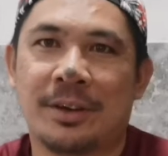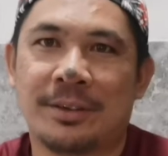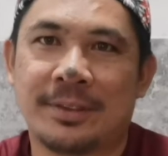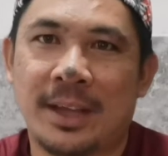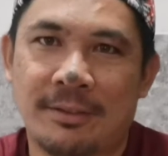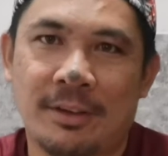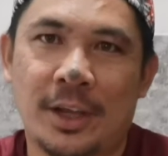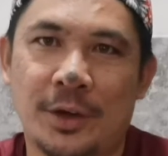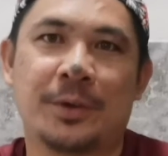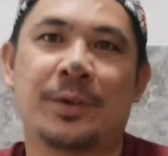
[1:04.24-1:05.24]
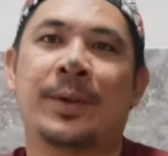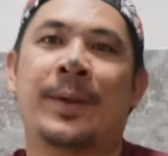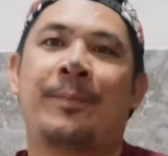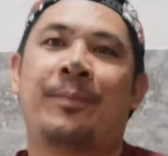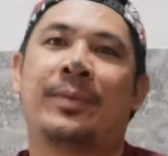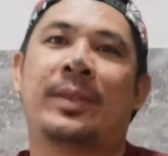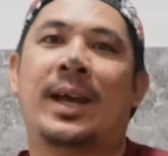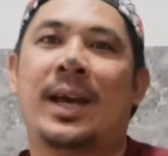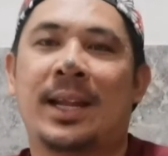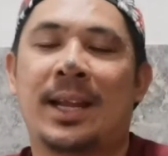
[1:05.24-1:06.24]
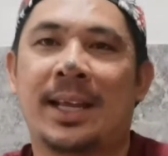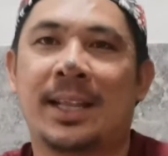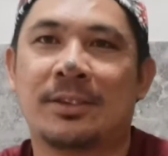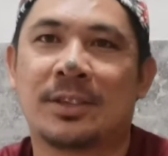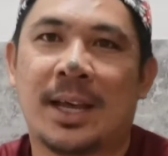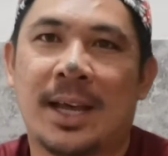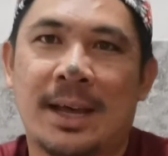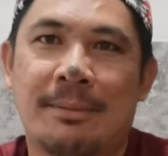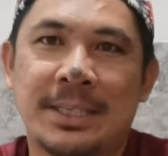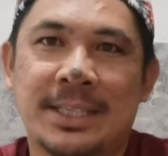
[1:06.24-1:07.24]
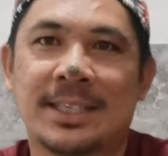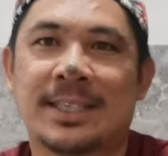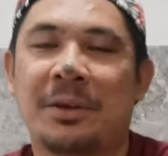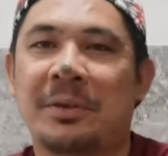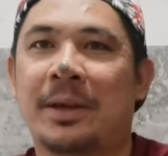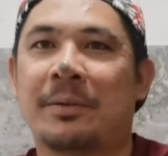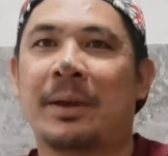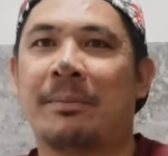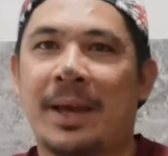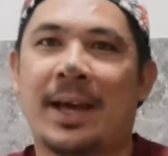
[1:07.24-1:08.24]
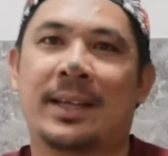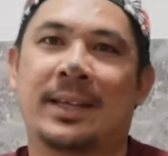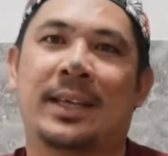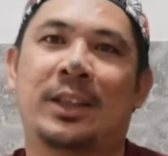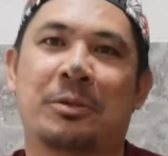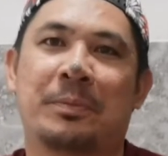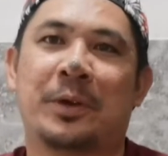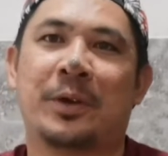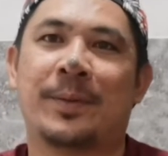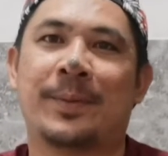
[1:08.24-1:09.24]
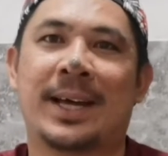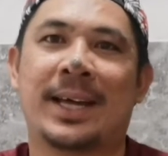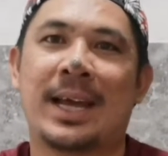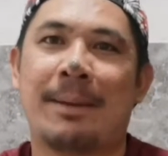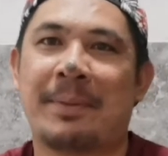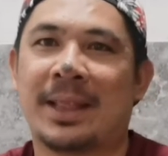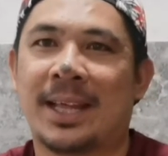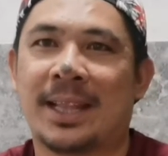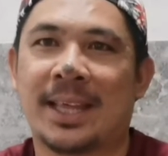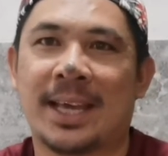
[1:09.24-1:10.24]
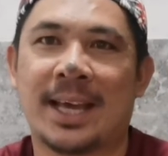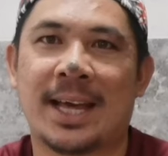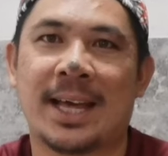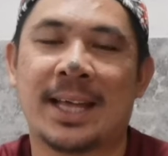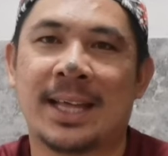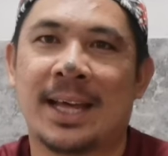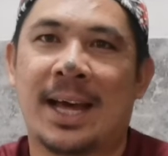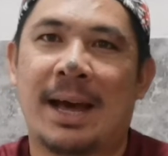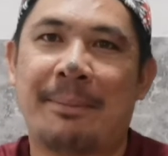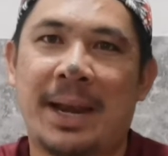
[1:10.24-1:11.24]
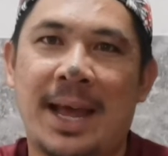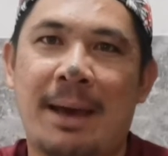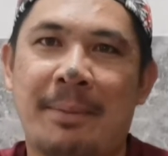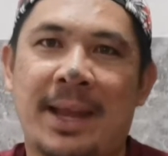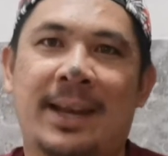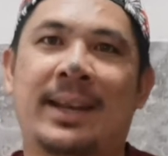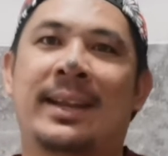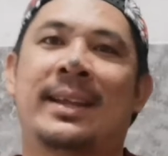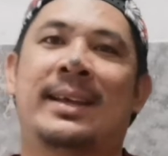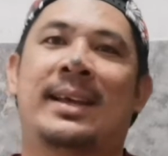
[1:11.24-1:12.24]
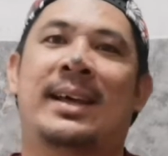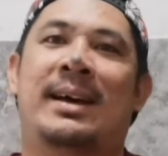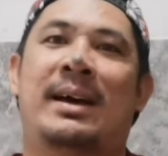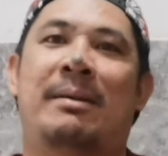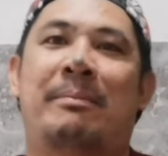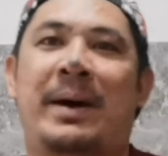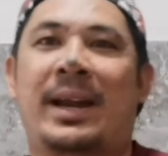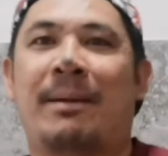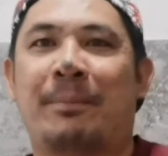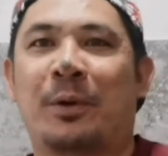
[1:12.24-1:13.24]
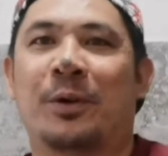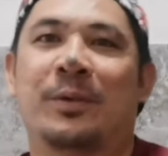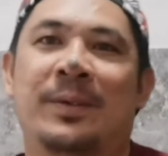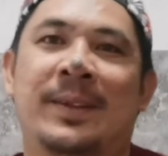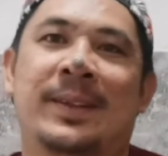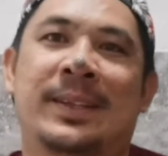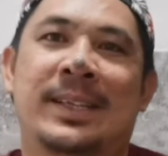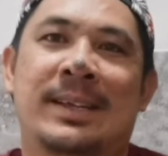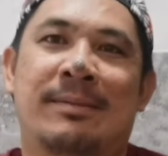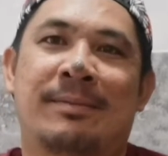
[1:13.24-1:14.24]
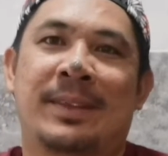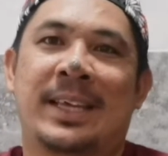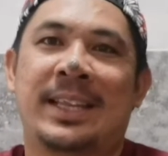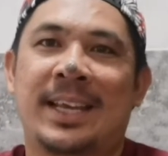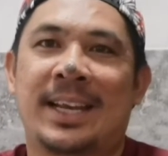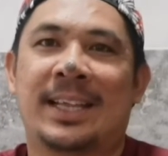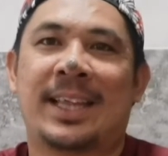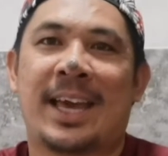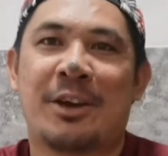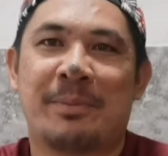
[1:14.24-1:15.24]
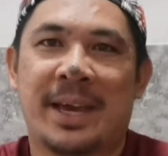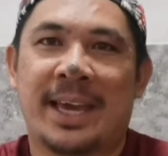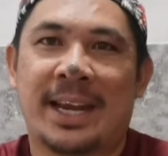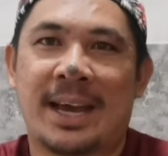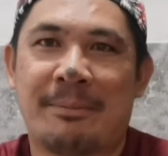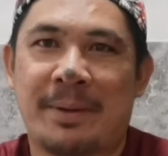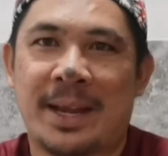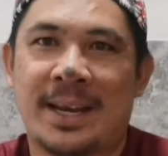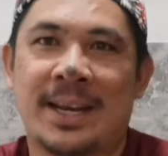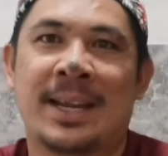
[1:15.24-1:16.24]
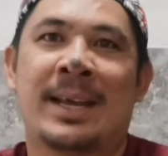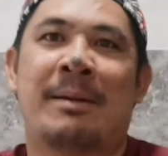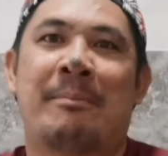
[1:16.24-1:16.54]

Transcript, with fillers: OFW na nandito sa bansang Saudi Arabia. Ito po yung mga dapat nating uh, ah, amalaman ah, para po hindi na tayo mahirapan